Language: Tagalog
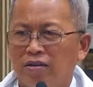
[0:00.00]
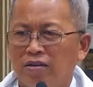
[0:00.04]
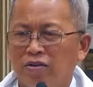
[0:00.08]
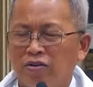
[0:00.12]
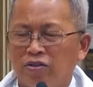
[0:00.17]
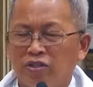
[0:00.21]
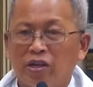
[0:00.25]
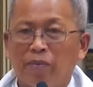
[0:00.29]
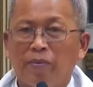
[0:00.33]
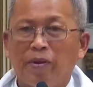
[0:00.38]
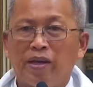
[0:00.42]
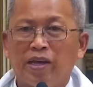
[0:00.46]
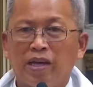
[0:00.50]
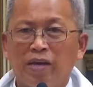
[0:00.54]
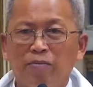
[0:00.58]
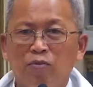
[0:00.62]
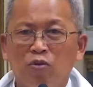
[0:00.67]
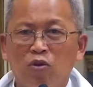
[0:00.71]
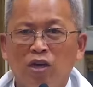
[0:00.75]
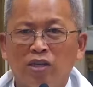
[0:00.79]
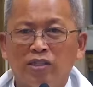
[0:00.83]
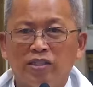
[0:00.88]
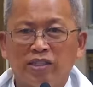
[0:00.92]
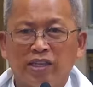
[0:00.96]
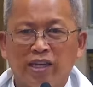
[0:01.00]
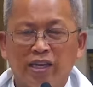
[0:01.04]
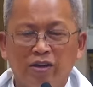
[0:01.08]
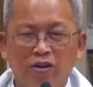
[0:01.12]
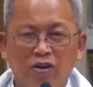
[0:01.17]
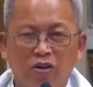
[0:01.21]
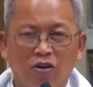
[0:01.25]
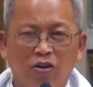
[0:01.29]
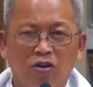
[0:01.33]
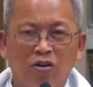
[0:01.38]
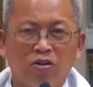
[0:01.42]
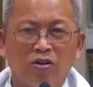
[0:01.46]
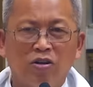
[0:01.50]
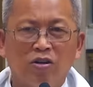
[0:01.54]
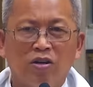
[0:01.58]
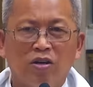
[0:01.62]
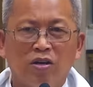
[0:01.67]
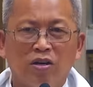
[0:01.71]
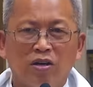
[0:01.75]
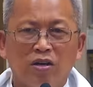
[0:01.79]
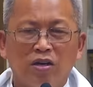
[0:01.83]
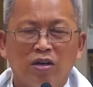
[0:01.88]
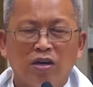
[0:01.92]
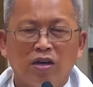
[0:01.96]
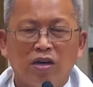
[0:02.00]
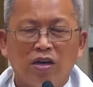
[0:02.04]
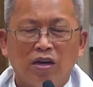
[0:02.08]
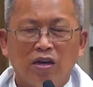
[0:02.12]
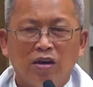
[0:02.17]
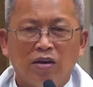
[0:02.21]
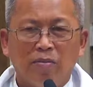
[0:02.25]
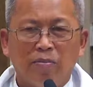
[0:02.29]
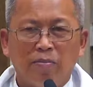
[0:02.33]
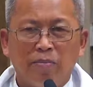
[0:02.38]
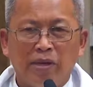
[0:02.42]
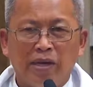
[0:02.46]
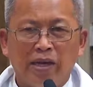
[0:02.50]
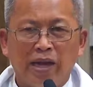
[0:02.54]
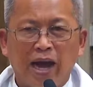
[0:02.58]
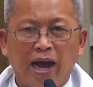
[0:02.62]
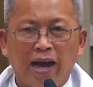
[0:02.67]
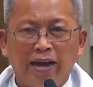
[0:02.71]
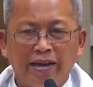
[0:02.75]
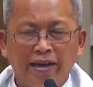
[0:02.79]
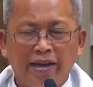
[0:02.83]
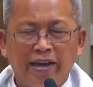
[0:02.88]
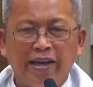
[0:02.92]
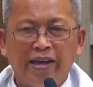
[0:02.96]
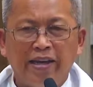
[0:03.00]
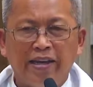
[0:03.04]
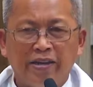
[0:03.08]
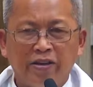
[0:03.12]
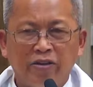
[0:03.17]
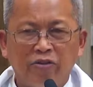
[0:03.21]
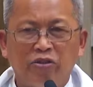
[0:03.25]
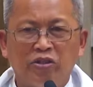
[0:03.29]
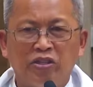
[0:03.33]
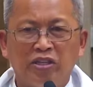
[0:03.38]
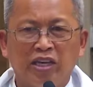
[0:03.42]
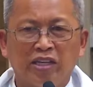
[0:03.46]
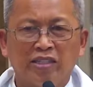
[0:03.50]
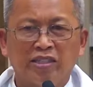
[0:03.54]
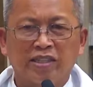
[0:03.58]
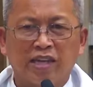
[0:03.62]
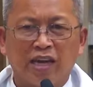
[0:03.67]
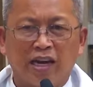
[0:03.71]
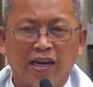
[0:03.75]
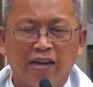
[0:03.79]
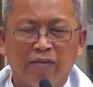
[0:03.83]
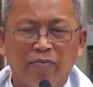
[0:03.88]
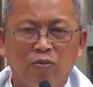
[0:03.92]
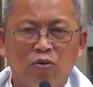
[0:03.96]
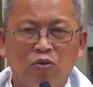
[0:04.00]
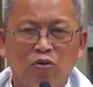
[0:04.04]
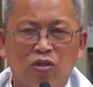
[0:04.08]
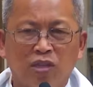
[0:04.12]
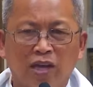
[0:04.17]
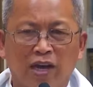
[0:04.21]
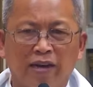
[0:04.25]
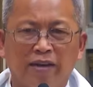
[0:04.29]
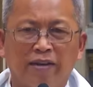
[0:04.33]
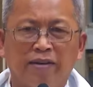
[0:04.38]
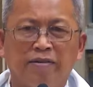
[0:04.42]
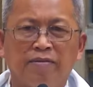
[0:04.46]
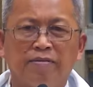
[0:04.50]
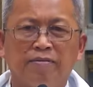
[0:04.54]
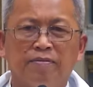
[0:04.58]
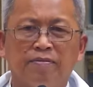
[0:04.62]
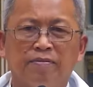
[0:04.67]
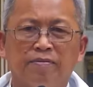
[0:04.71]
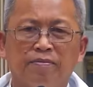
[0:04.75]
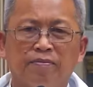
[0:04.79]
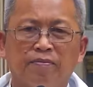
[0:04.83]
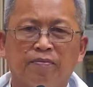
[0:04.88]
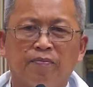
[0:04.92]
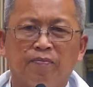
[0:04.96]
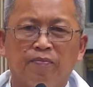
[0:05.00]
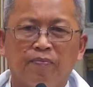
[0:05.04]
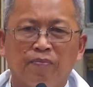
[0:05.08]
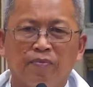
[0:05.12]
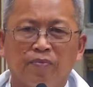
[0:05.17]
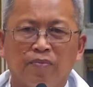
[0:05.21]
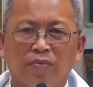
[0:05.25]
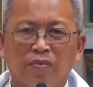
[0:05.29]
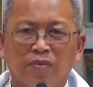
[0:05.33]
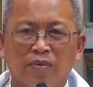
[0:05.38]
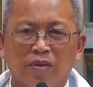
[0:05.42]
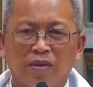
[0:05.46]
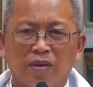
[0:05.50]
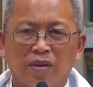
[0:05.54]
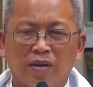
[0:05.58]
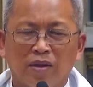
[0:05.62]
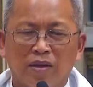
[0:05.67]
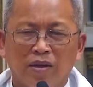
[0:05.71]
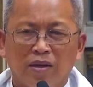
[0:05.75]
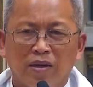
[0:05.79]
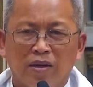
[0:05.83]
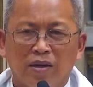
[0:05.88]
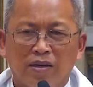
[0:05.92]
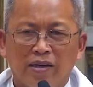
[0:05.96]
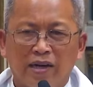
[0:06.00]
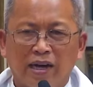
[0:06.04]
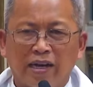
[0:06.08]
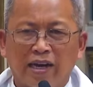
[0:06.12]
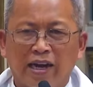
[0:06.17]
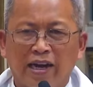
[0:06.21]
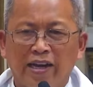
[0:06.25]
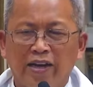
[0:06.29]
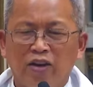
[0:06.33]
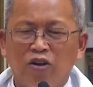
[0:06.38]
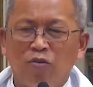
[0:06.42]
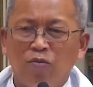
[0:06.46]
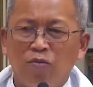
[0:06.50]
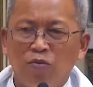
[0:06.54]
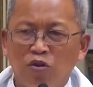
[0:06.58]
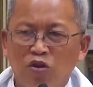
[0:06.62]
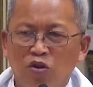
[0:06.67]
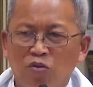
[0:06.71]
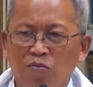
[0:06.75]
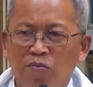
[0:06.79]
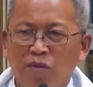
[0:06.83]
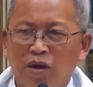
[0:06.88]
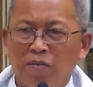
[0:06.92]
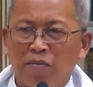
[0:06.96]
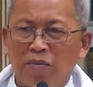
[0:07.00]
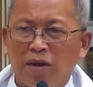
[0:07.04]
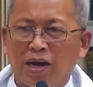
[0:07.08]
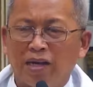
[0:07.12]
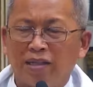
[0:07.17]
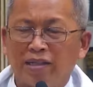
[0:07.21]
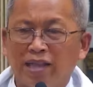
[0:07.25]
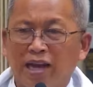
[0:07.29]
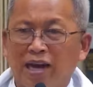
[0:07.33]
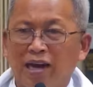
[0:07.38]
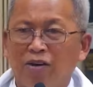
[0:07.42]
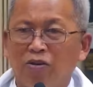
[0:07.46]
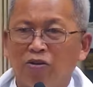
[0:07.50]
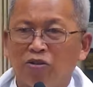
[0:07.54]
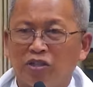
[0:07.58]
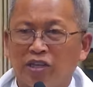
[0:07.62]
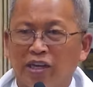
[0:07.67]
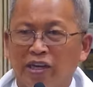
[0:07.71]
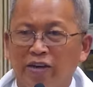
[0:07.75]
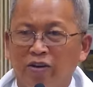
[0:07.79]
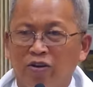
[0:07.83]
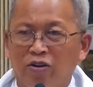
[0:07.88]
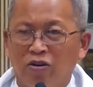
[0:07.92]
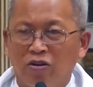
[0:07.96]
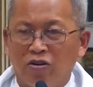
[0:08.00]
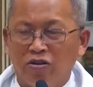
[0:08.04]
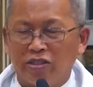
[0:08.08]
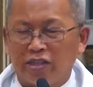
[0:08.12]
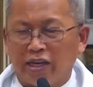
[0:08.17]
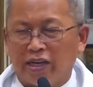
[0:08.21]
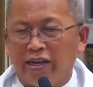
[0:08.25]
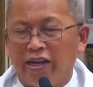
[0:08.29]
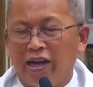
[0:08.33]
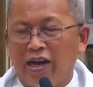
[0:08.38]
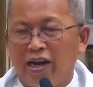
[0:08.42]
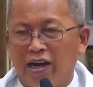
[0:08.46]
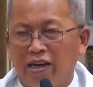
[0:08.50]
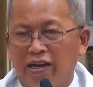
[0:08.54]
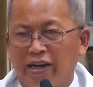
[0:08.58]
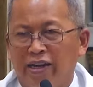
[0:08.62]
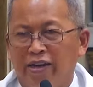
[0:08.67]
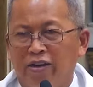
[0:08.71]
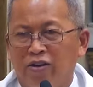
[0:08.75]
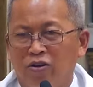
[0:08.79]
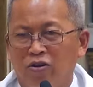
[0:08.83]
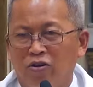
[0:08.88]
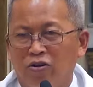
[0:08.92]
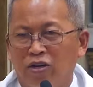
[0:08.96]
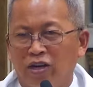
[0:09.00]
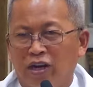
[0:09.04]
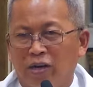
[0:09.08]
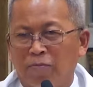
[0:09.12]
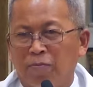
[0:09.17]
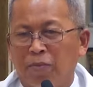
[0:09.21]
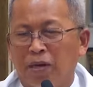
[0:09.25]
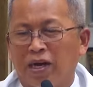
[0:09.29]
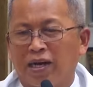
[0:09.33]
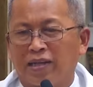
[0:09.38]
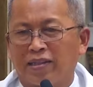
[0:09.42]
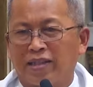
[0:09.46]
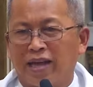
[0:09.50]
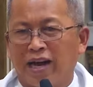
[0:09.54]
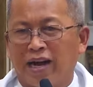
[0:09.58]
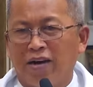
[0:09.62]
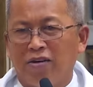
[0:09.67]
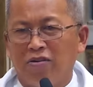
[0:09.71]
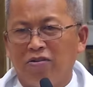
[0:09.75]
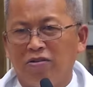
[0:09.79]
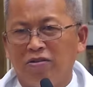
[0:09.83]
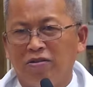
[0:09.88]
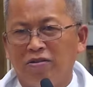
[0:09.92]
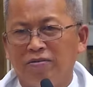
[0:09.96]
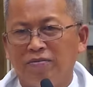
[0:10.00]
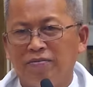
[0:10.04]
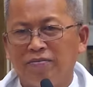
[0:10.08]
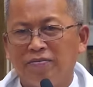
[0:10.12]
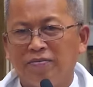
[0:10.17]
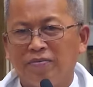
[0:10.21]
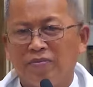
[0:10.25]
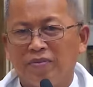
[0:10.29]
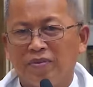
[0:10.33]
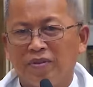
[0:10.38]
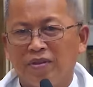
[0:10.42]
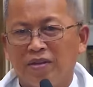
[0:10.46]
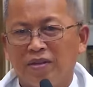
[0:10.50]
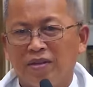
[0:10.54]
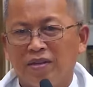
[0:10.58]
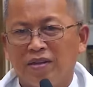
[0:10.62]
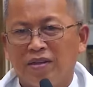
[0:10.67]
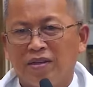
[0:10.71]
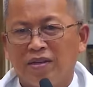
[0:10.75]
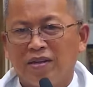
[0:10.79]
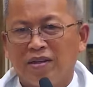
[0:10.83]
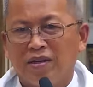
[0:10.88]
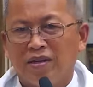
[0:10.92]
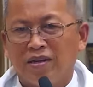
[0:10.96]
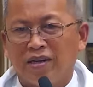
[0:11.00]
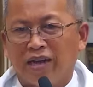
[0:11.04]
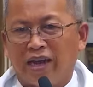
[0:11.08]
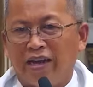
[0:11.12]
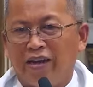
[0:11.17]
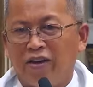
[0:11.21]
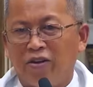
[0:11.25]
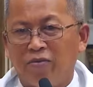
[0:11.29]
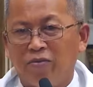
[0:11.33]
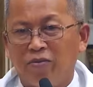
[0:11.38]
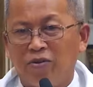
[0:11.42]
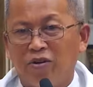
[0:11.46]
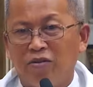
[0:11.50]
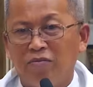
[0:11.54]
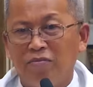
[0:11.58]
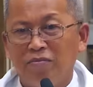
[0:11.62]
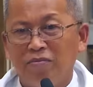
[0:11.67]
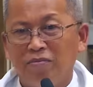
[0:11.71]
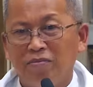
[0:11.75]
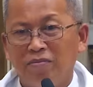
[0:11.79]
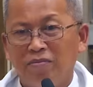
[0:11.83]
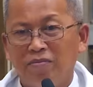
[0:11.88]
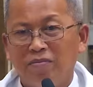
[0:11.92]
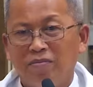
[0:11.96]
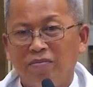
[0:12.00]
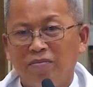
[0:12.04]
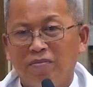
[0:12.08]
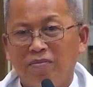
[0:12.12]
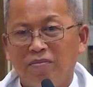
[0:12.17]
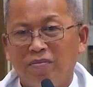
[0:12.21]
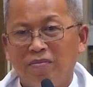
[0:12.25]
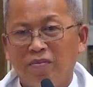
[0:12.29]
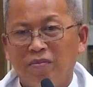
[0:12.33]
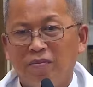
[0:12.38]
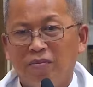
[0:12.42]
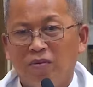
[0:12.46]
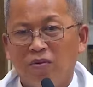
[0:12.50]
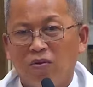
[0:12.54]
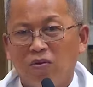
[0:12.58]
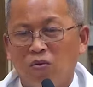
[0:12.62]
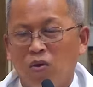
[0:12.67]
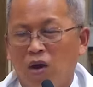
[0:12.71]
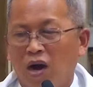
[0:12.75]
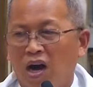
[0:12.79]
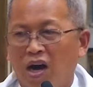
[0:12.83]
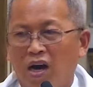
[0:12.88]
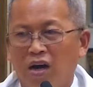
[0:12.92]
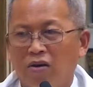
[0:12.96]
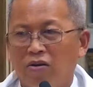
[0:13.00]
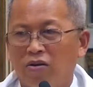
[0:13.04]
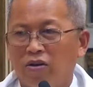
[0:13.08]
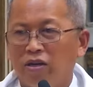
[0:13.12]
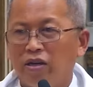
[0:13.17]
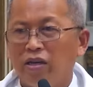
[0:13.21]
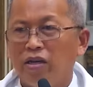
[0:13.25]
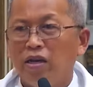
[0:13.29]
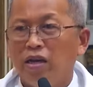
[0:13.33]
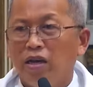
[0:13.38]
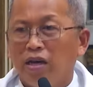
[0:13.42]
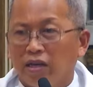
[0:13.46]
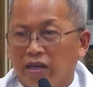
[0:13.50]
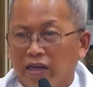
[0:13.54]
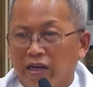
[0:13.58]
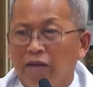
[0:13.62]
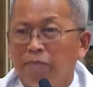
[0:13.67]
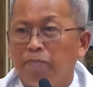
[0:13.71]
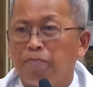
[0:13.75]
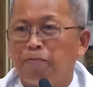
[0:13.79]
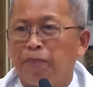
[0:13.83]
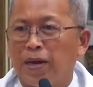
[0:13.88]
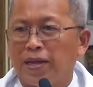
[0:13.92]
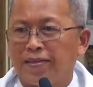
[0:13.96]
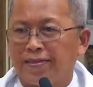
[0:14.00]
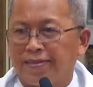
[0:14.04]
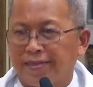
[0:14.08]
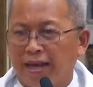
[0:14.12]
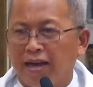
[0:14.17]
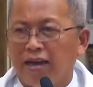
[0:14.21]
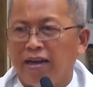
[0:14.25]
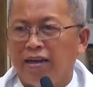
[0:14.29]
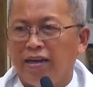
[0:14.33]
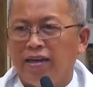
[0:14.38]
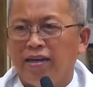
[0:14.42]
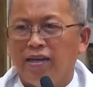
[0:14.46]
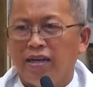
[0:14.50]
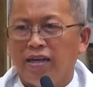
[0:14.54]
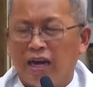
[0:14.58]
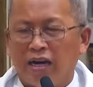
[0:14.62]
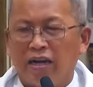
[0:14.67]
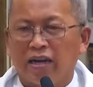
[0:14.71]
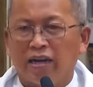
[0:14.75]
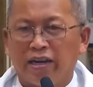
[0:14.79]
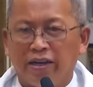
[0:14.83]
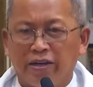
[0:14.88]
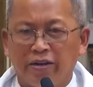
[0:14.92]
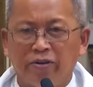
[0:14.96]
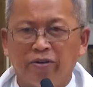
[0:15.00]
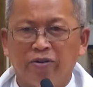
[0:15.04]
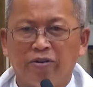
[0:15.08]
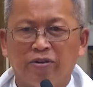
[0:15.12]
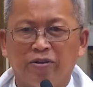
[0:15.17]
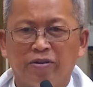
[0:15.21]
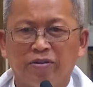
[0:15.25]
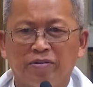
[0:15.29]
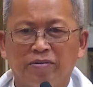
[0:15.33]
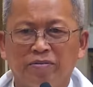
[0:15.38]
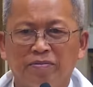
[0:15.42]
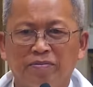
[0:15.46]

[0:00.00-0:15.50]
Unsa may gibuhat sa Ginoo, anhi gyud siya sa kalibutan. Nakahinomdom bang mga tao sa Ginoo, sa diyang ang Ginoo nagpakatao? Nahinomdom? Wow, eh. gipatay ang Ginoo.